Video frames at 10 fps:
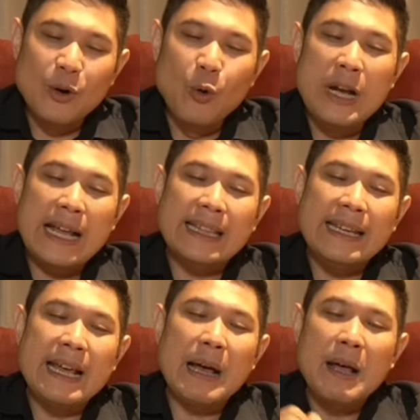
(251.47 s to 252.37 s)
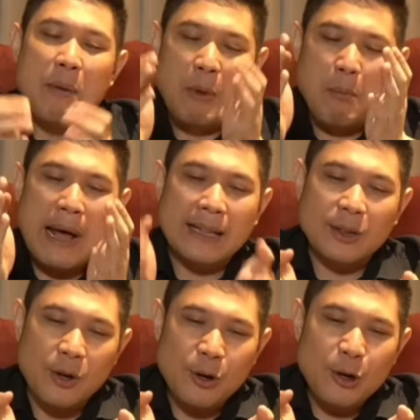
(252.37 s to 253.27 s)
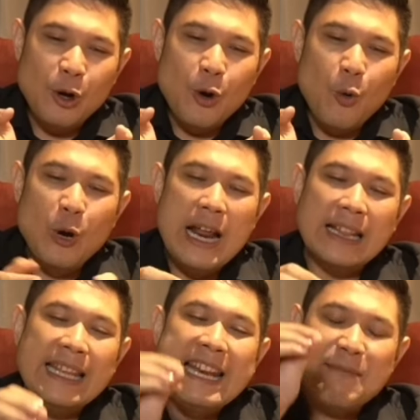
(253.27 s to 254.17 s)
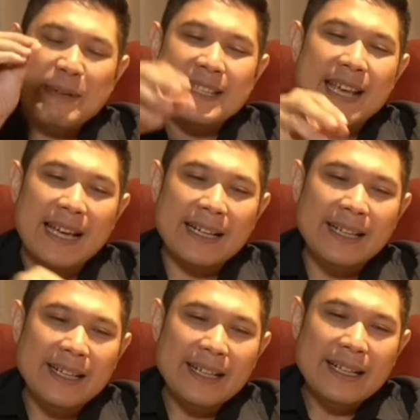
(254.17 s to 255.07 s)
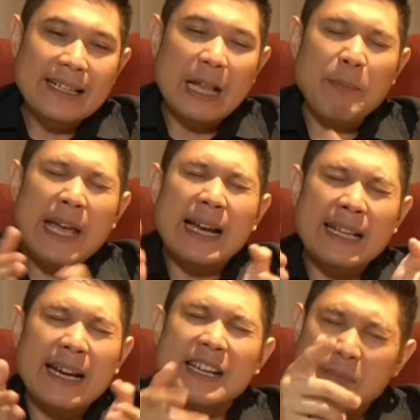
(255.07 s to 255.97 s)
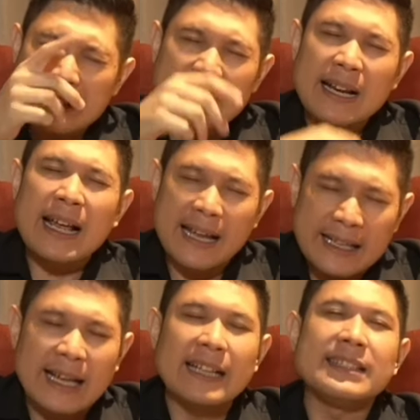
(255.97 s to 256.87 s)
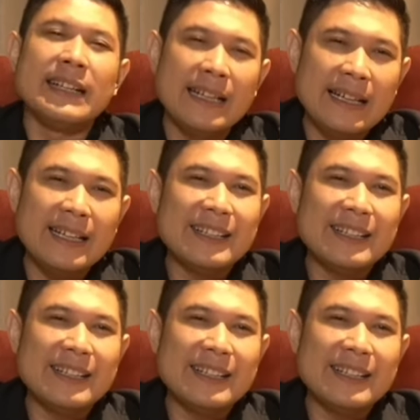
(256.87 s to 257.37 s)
udah tidak mematok, udah tidak mencari, tapi alirannya Mas Hendra kaget-kaget sendiri.